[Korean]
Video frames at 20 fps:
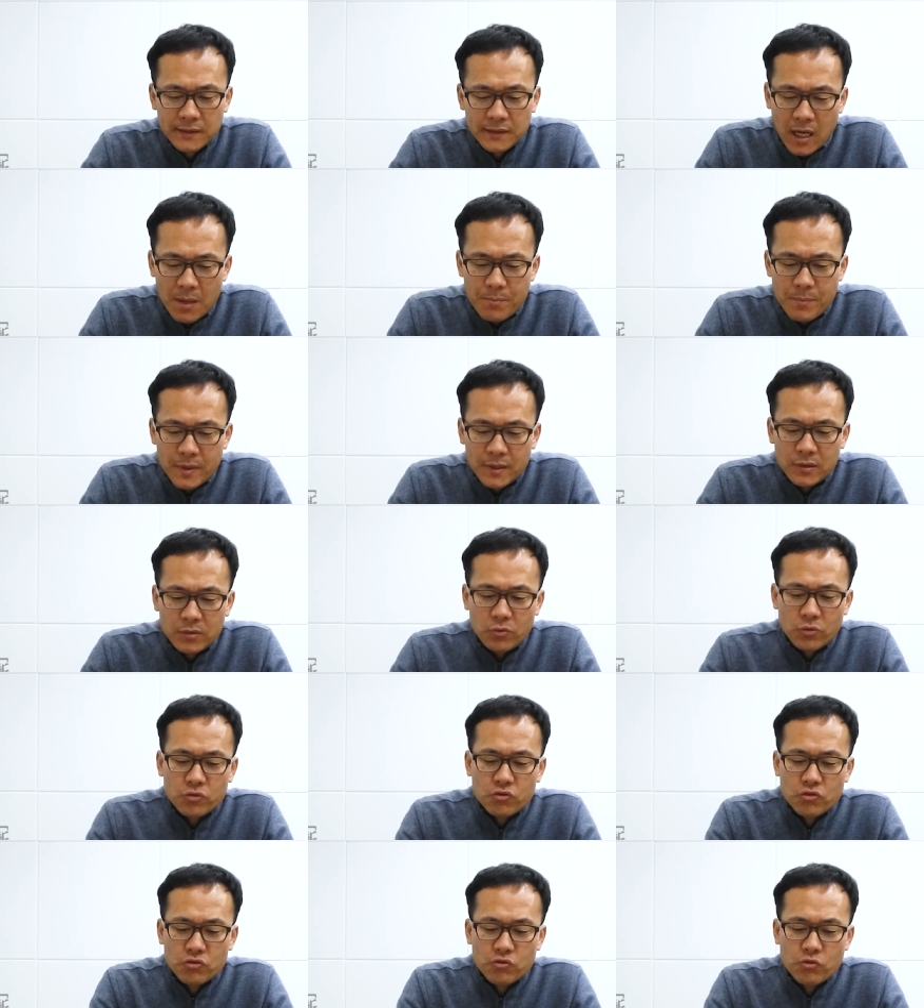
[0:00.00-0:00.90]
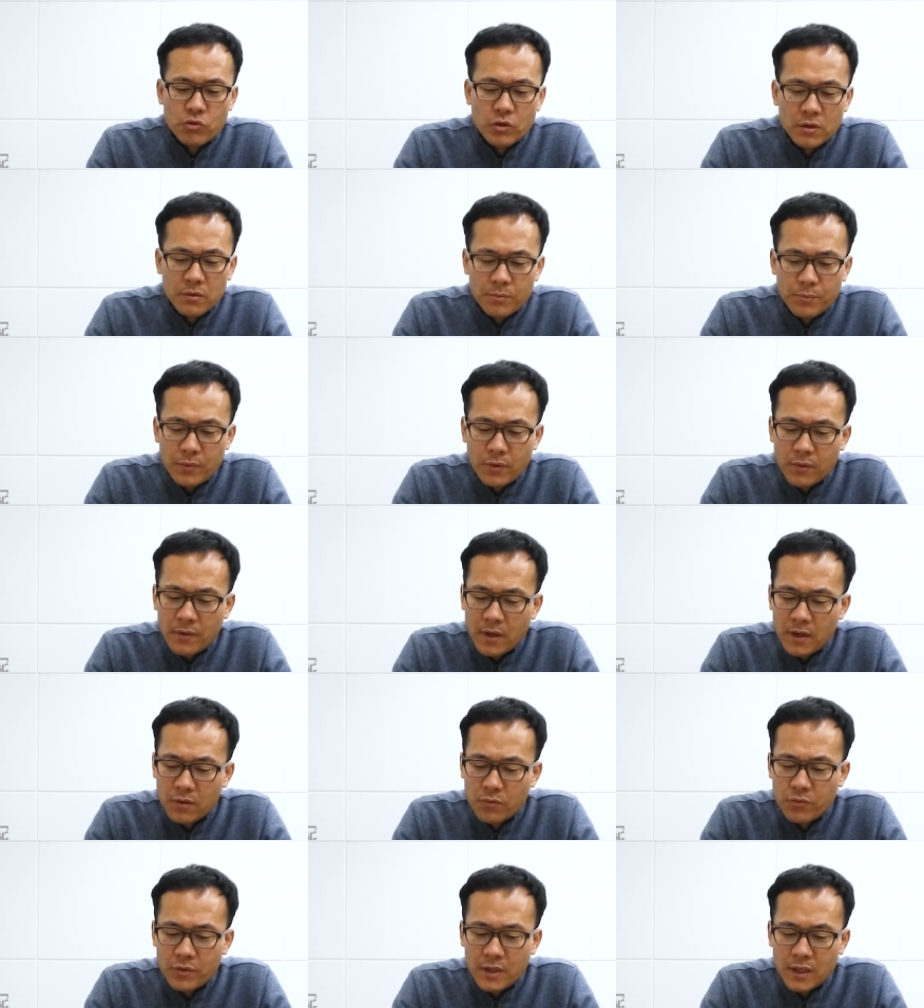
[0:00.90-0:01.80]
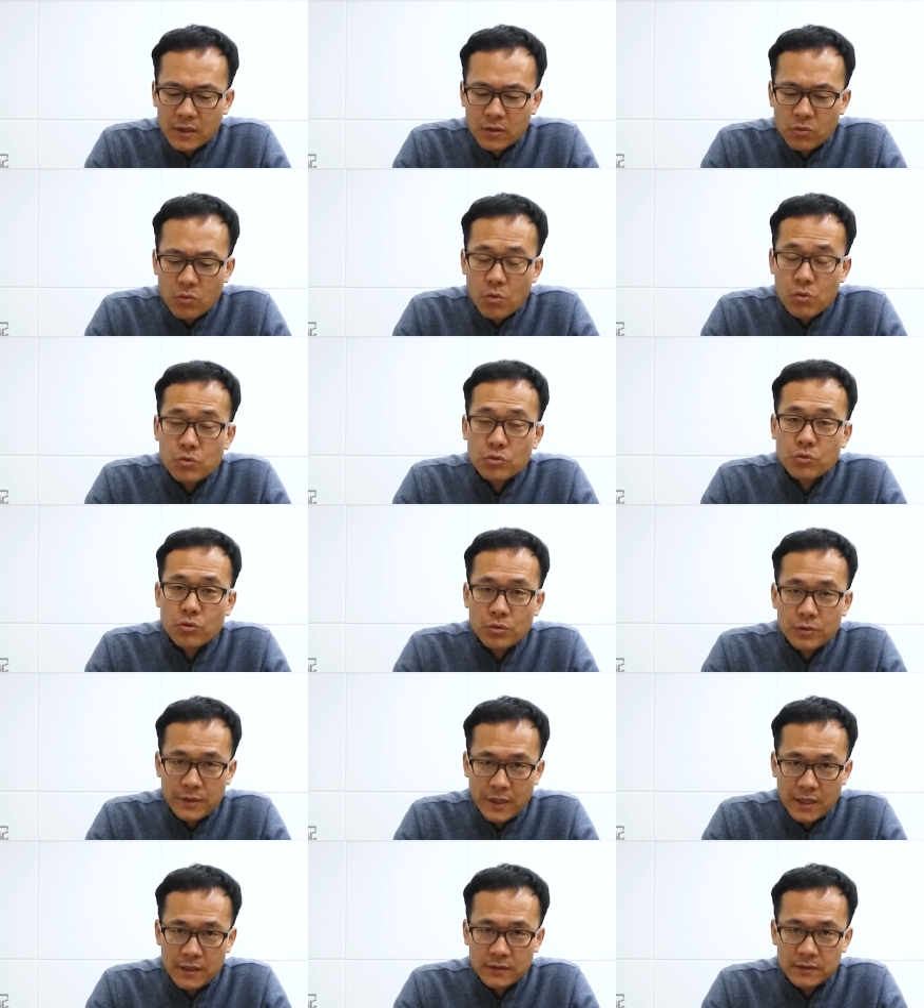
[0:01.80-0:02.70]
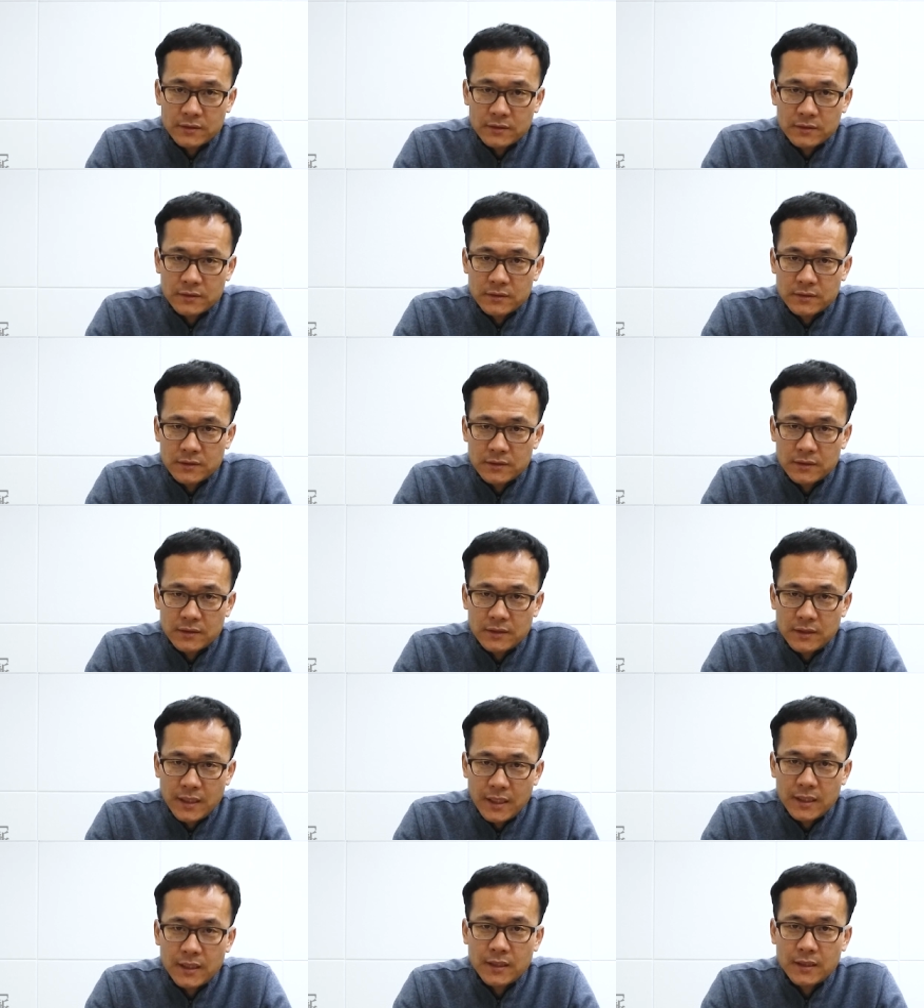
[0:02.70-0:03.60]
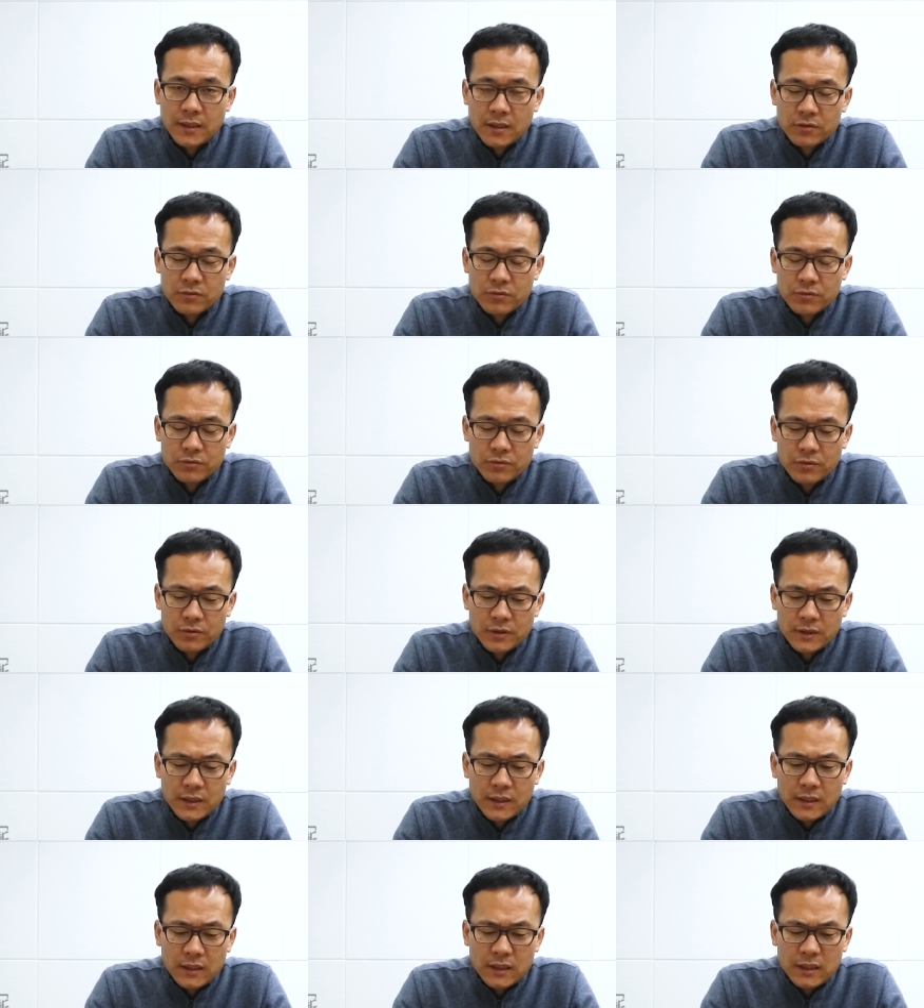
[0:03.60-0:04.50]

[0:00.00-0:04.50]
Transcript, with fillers: 한반도 주권 평화를 위한 공동 대응을 해야 된다는 거고